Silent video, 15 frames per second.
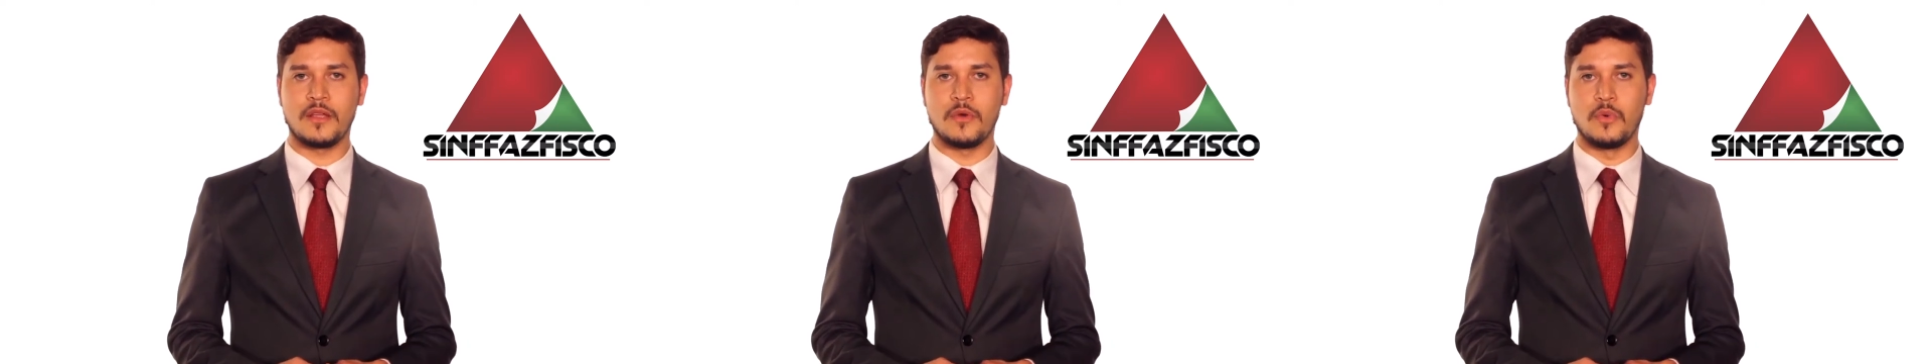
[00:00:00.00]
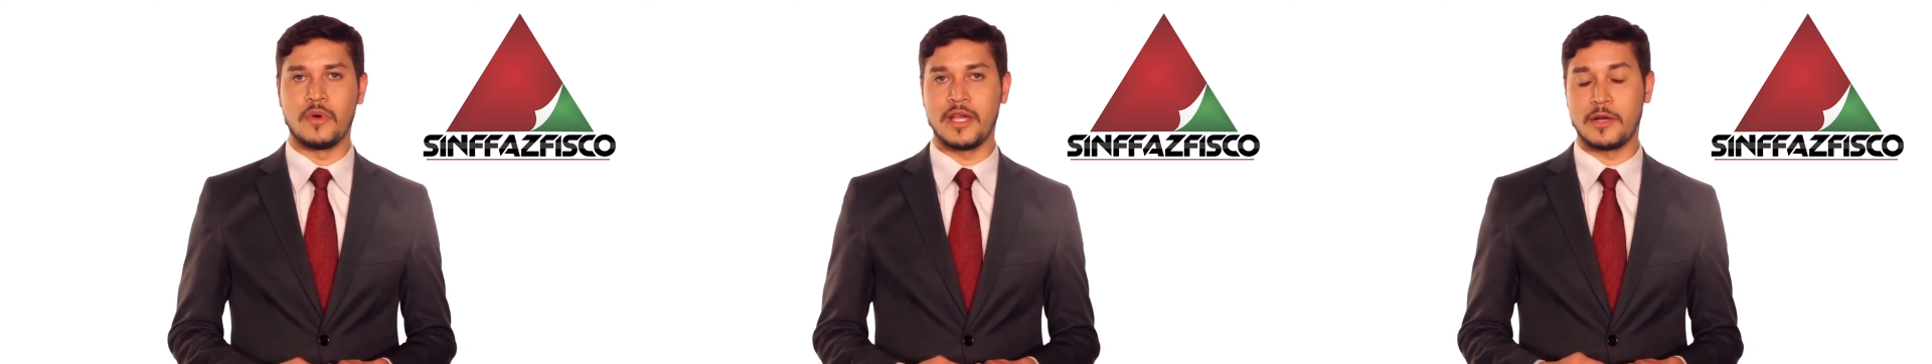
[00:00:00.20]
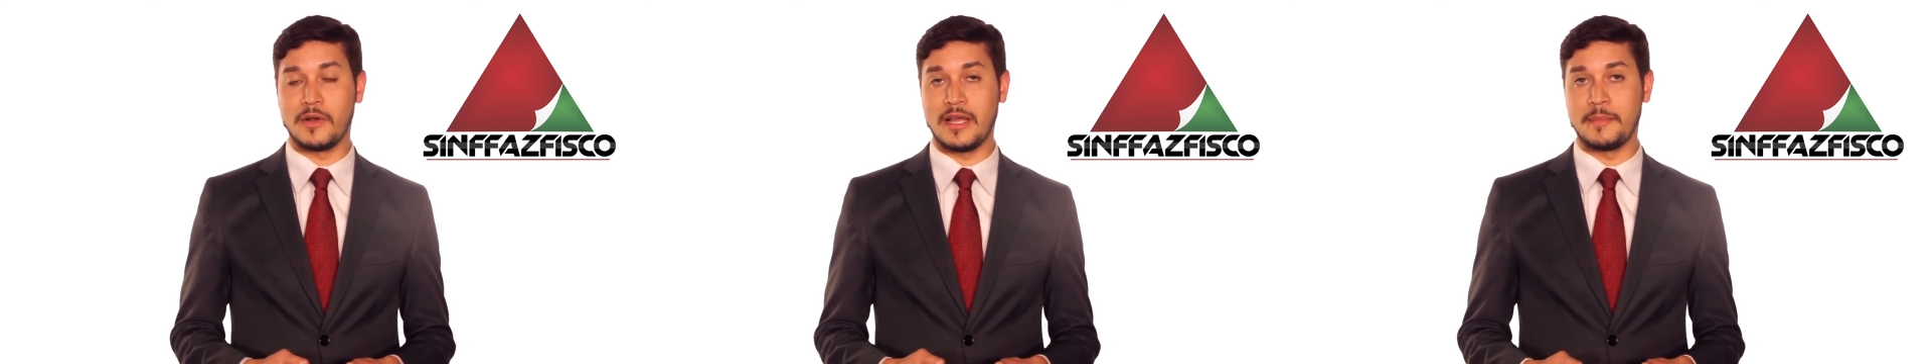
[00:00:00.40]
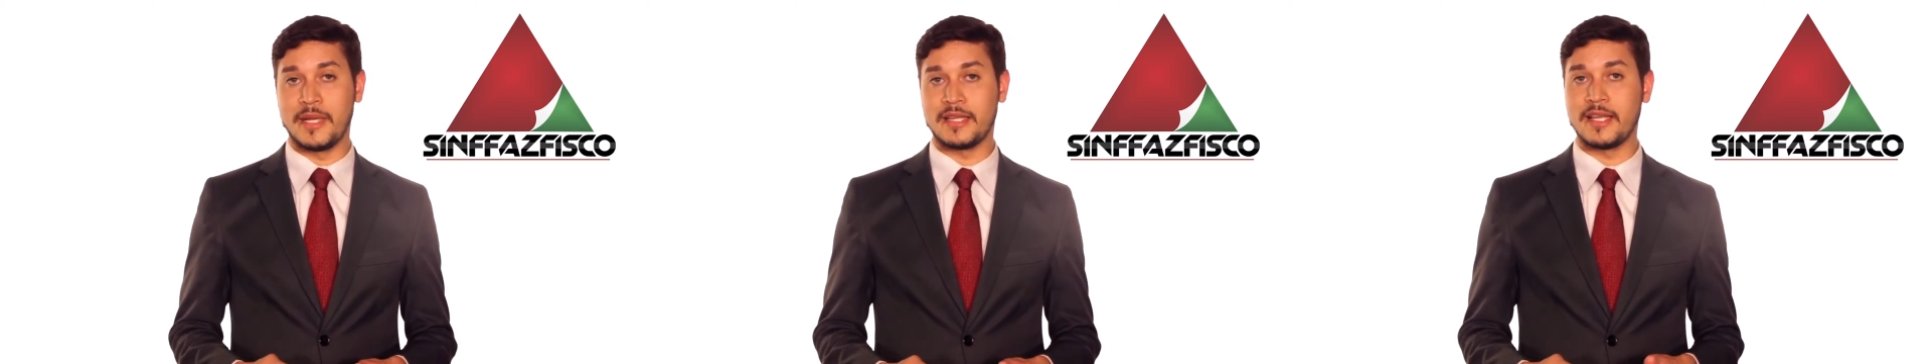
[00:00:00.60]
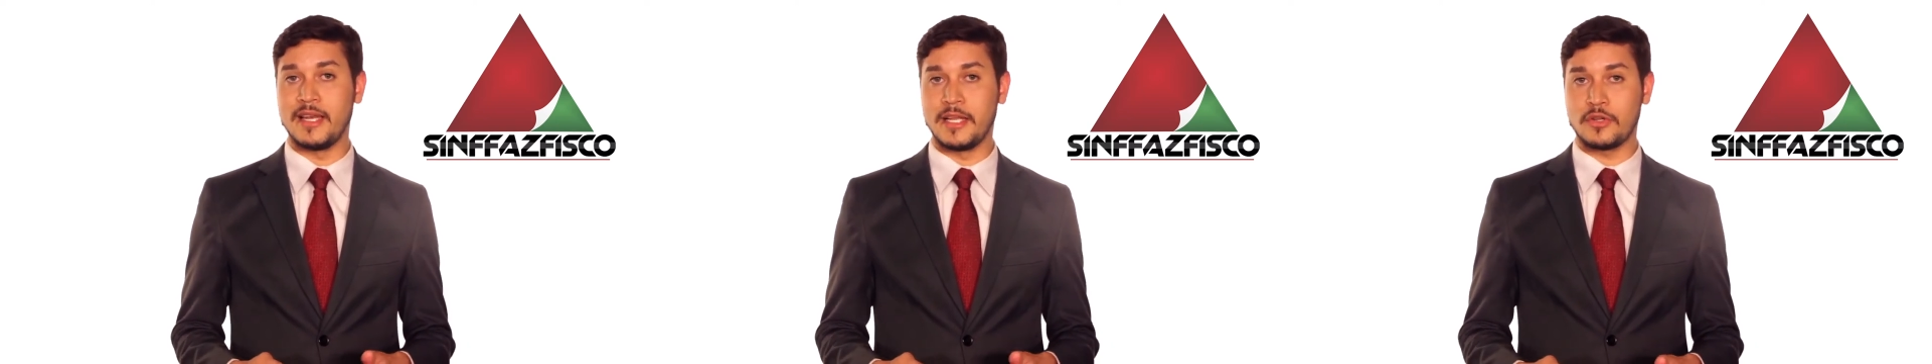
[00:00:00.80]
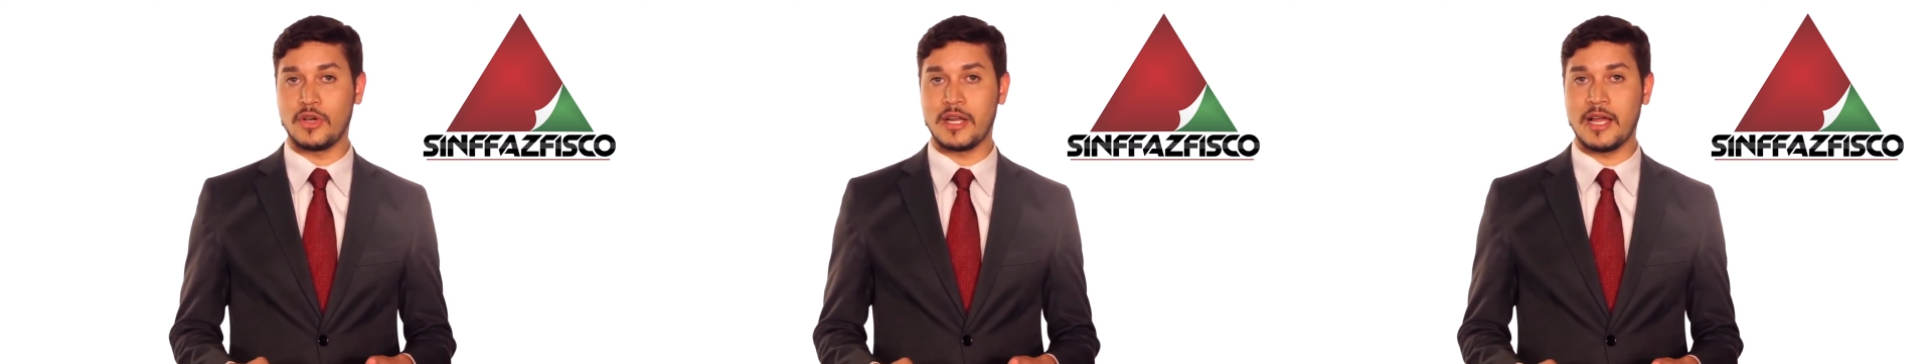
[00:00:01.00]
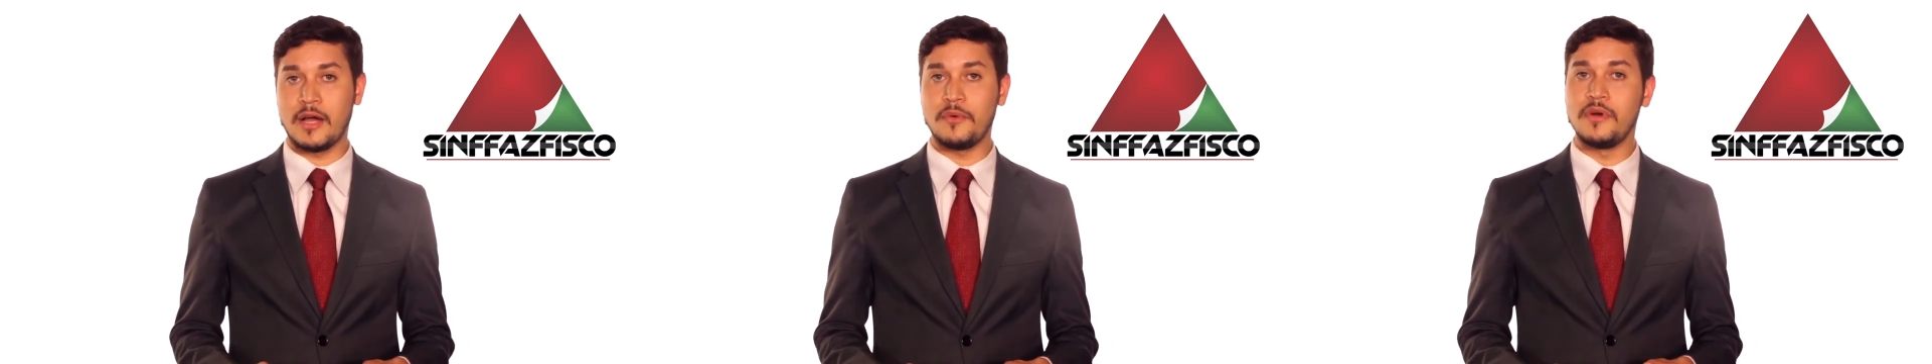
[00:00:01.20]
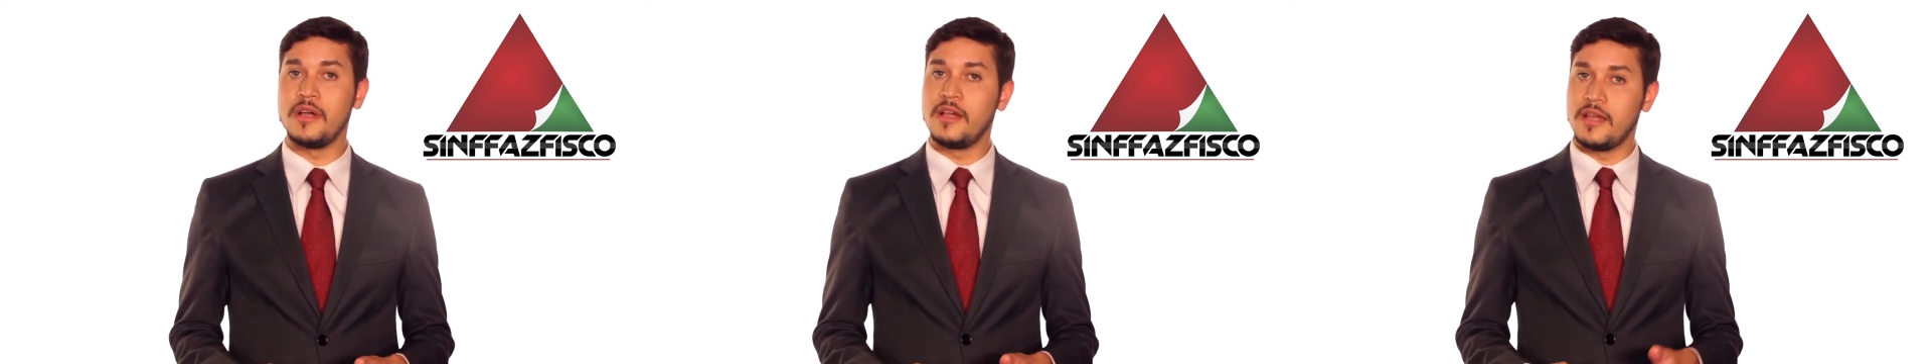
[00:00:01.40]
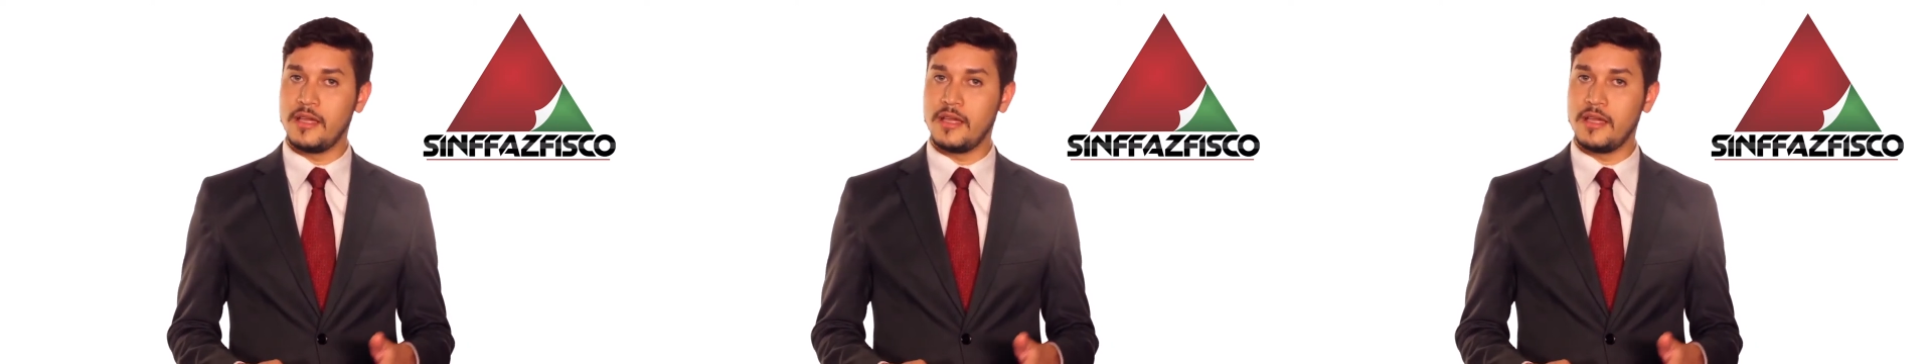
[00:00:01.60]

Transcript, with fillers: O regulamento eleitoral